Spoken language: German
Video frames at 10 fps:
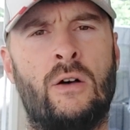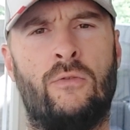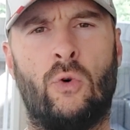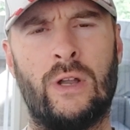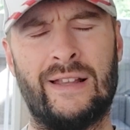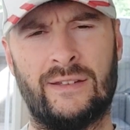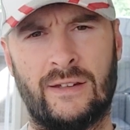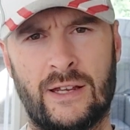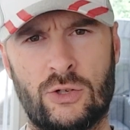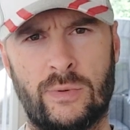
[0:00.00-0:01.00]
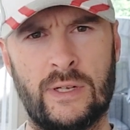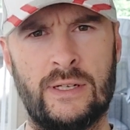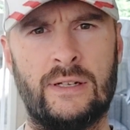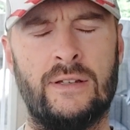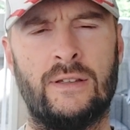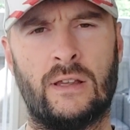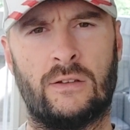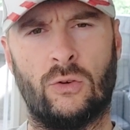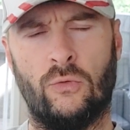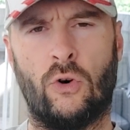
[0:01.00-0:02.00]
vorletzte Testspiel dieser
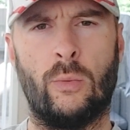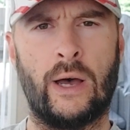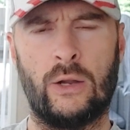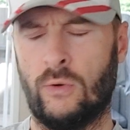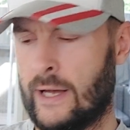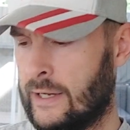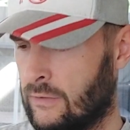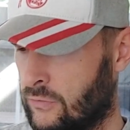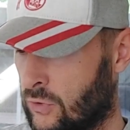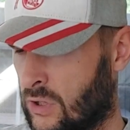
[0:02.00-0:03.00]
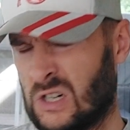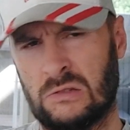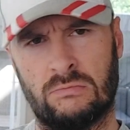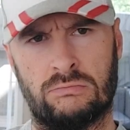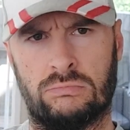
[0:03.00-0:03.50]
Saisonvorbereitung an, vor